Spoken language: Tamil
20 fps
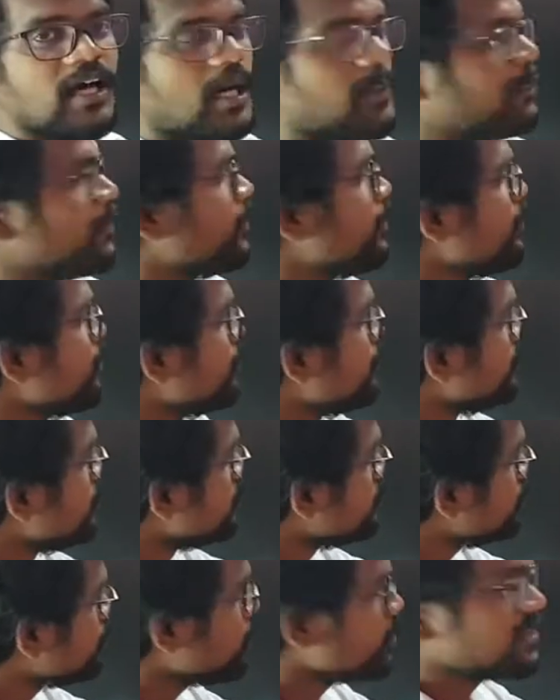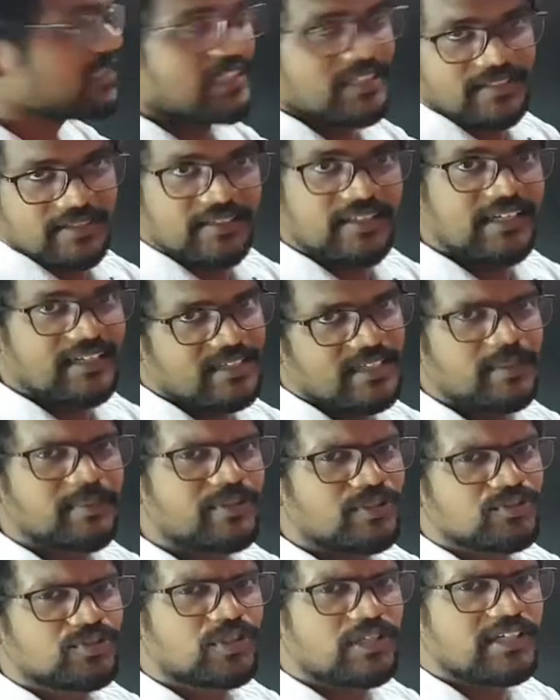அப்போது டோட்டல் கரண்ட்
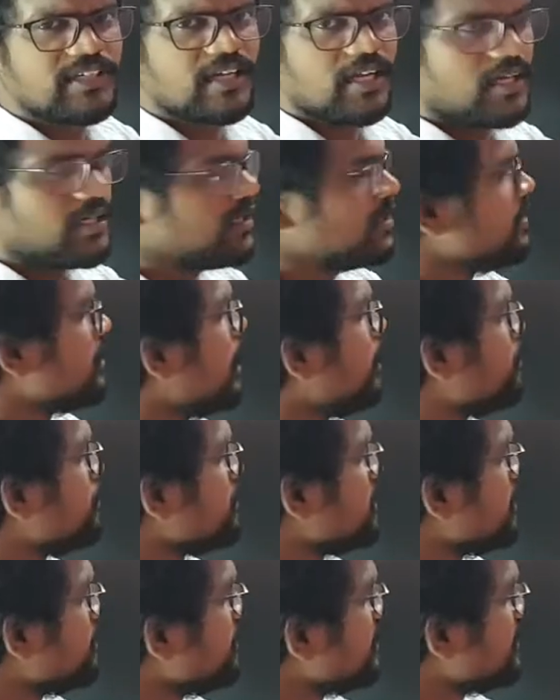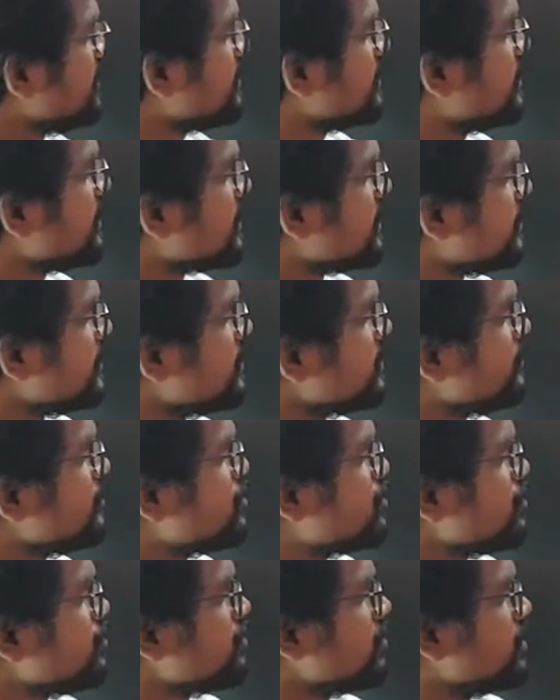அப்படின்னு சொல்லிக்கலாம் அப்போ எமிட்டர் கரண்ட்
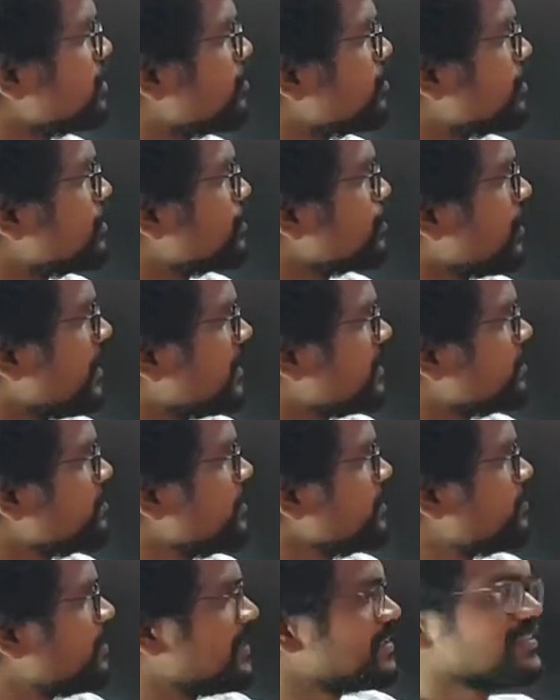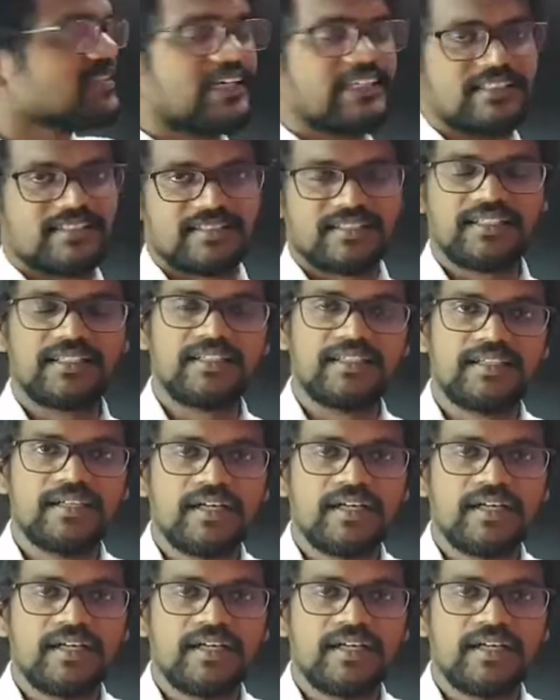விச் இஸ் ஈக்குவல் டு ஐபி பிளஸ் ஐசி